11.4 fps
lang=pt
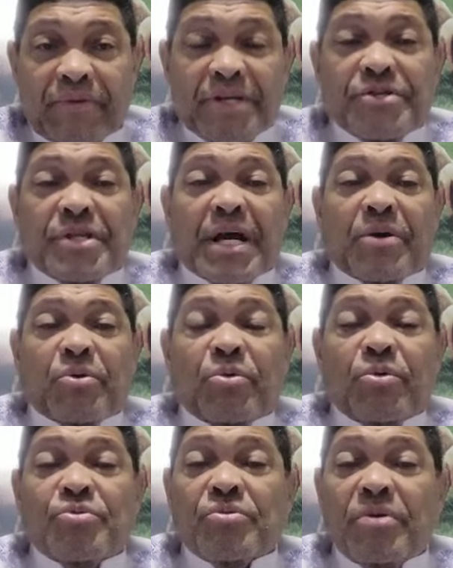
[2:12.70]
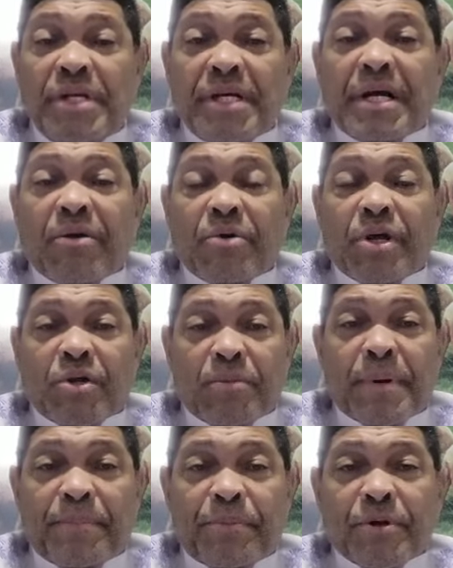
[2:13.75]
vem estar conosco, liga agora,
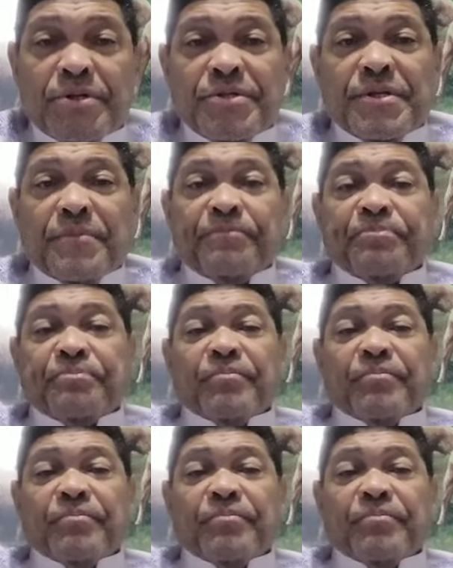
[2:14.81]
toma posse.